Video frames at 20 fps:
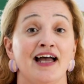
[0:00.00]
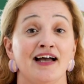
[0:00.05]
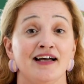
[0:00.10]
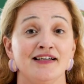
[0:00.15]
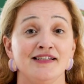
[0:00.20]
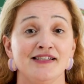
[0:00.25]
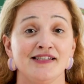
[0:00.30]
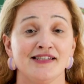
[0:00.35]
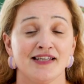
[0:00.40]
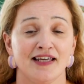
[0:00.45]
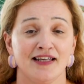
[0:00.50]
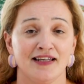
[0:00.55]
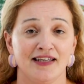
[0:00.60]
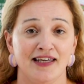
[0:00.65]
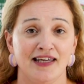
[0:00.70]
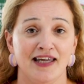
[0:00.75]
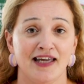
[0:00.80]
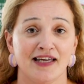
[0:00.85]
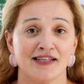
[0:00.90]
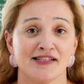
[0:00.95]
a
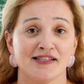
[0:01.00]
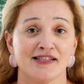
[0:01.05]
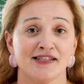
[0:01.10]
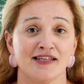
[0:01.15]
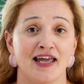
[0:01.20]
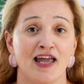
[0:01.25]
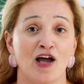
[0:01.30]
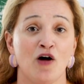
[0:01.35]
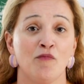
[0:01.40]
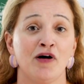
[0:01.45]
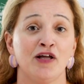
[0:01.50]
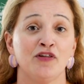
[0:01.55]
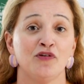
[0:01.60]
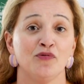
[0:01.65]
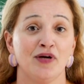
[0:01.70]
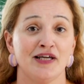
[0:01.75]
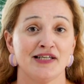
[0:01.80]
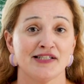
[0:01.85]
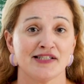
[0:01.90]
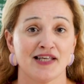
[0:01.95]
ranceníase é uma
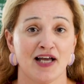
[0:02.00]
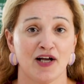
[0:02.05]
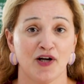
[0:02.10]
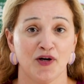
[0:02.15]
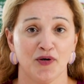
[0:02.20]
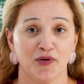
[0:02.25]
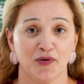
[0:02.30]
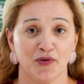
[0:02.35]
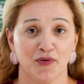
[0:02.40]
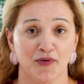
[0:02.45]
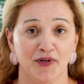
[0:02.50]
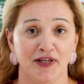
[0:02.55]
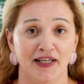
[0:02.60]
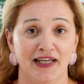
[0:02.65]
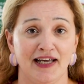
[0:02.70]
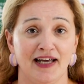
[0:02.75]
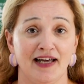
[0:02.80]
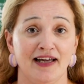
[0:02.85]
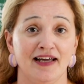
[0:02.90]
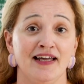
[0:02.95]
doença
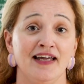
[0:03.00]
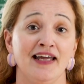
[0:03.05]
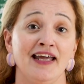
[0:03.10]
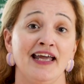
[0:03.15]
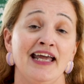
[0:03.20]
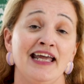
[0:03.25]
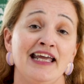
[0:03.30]
crônica,